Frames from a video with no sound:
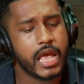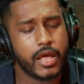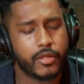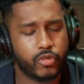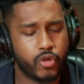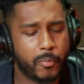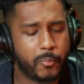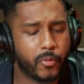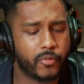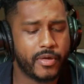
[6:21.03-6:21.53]

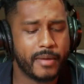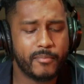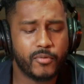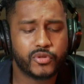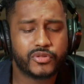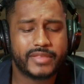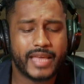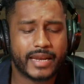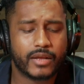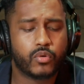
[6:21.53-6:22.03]
nos podemos
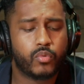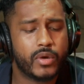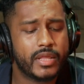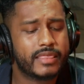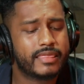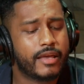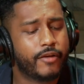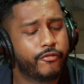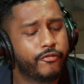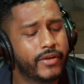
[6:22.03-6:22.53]
dar
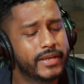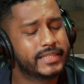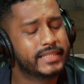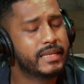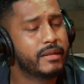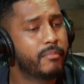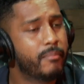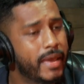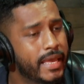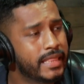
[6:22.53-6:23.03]
cuenta
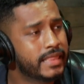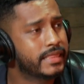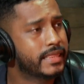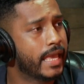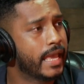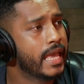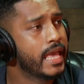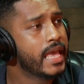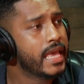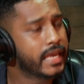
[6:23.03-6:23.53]
fácilmente